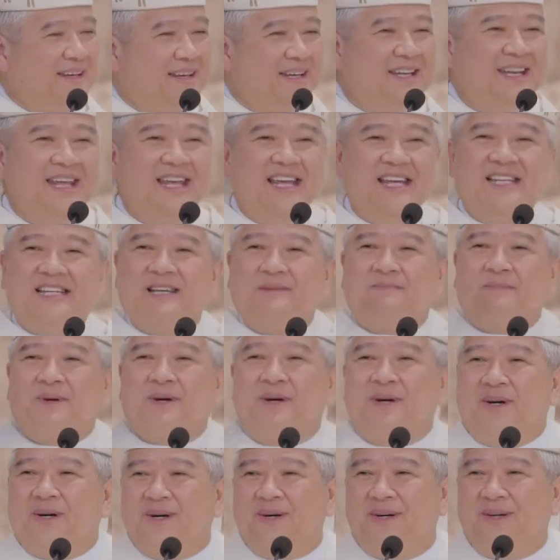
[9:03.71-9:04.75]
Iniisip
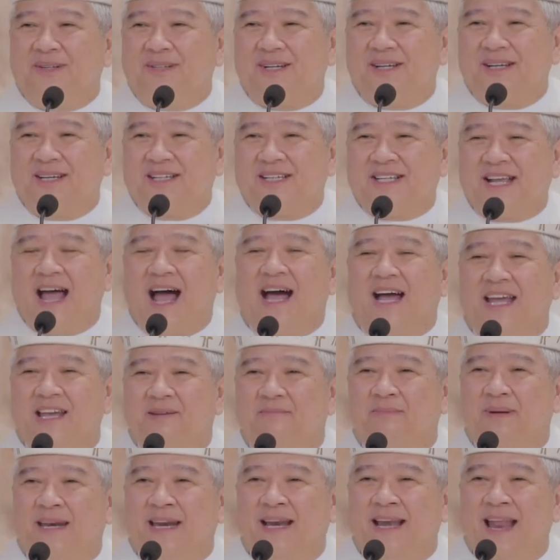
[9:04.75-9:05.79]
ko sa
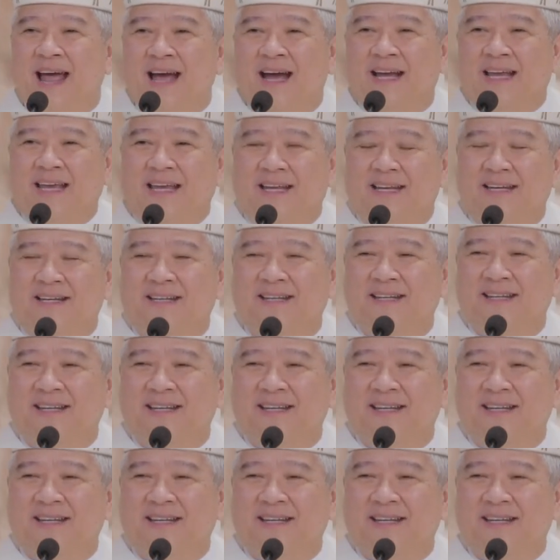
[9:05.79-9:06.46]
aking panalangin,